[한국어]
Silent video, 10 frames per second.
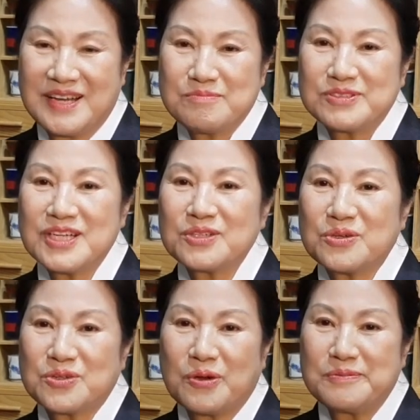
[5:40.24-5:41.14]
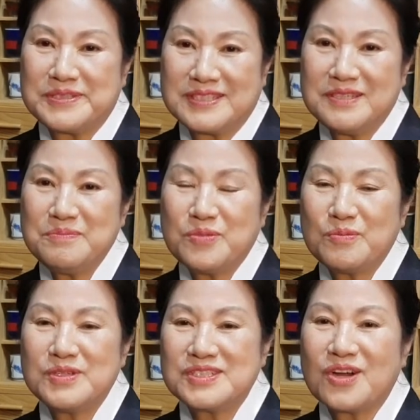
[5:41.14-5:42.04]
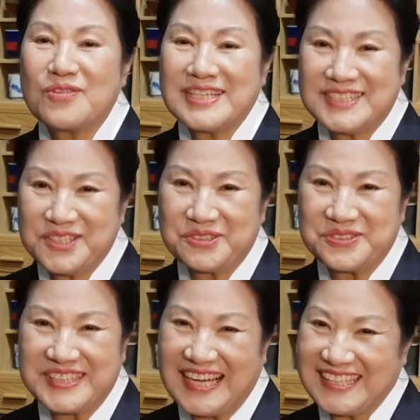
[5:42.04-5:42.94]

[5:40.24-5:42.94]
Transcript: 부작용이 없이 몸을 정화시켜준다. 음.